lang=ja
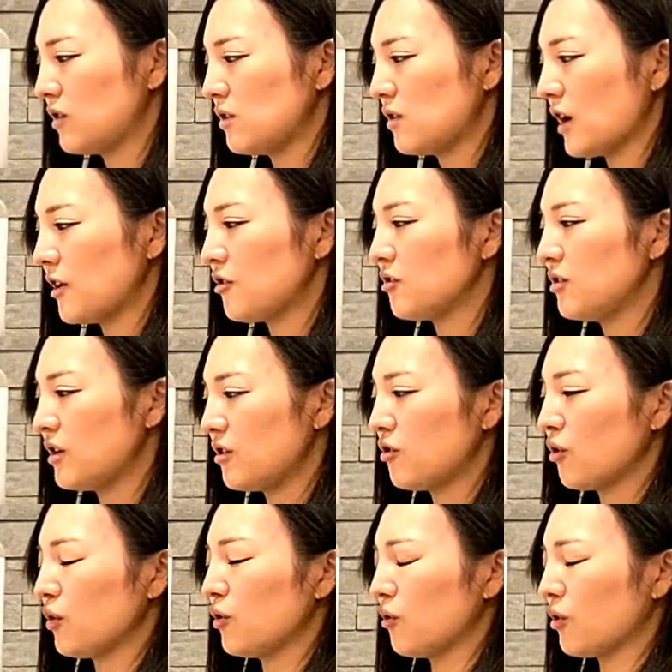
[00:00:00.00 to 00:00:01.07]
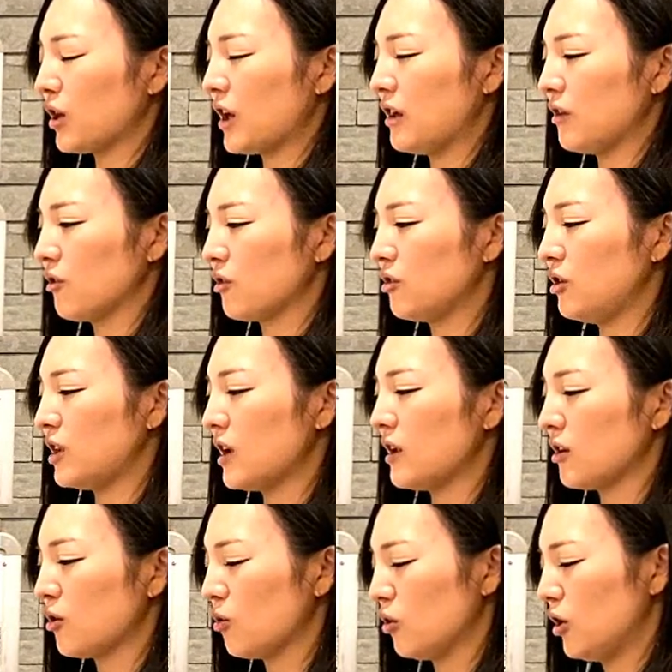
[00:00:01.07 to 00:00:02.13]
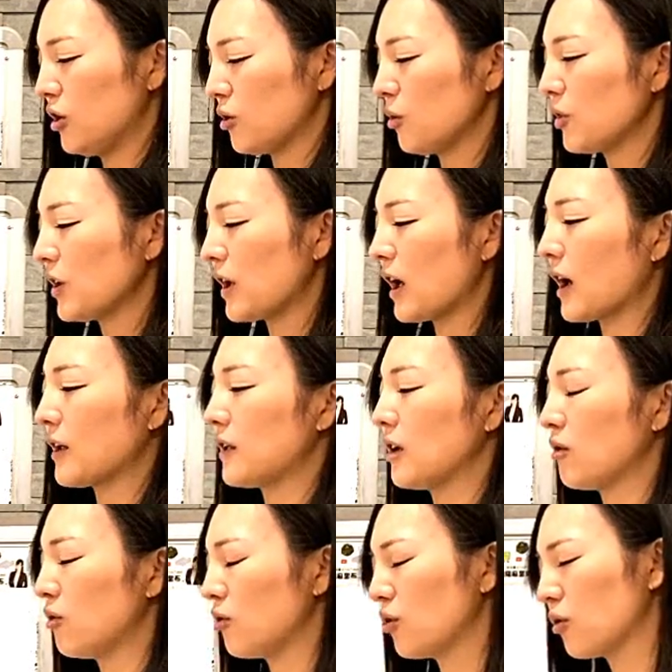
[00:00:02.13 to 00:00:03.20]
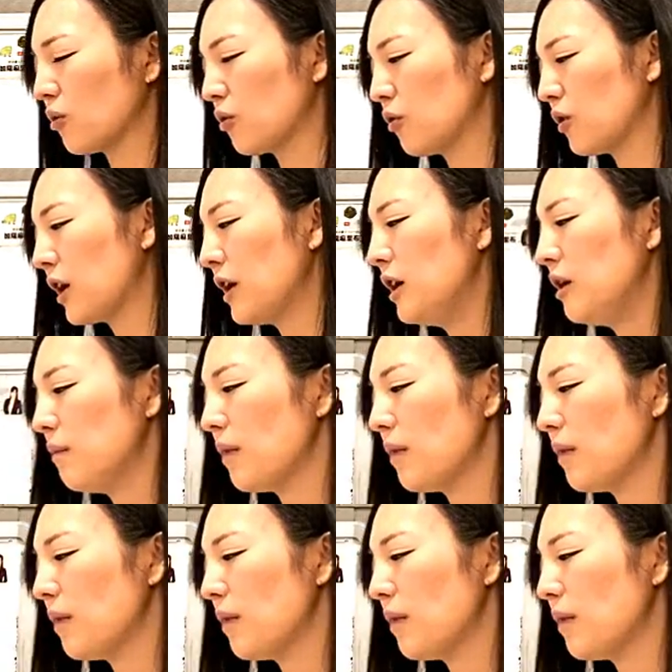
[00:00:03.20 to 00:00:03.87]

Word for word: 単純に贈与を原因とする移転だと当然かかってくるということで、